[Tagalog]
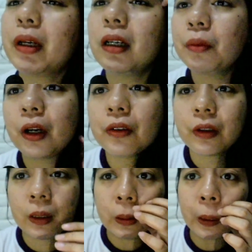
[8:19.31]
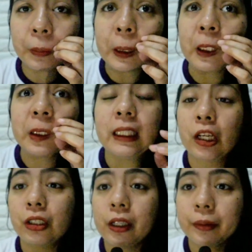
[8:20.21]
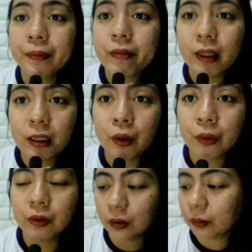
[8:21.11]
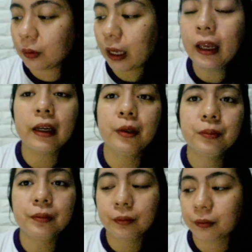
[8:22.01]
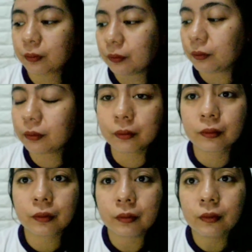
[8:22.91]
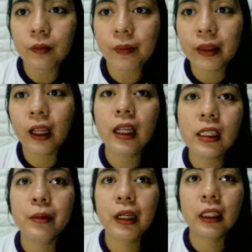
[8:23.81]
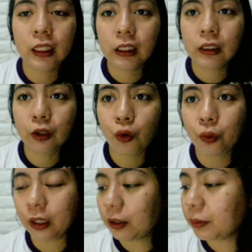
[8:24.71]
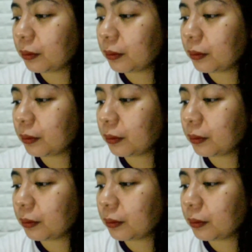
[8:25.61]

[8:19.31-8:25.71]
parang brown red something sa So, ayan. Then, next naman natin is glowy.